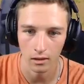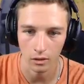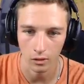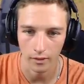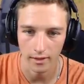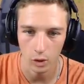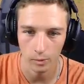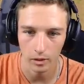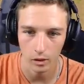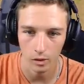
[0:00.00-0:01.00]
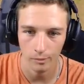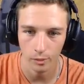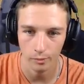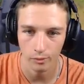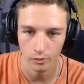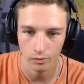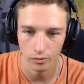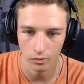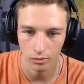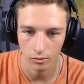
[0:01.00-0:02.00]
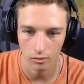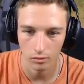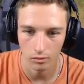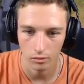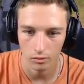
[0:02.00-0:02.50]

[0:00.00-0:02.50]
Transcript: attends, on va essayer de le mettre un peu plus euh,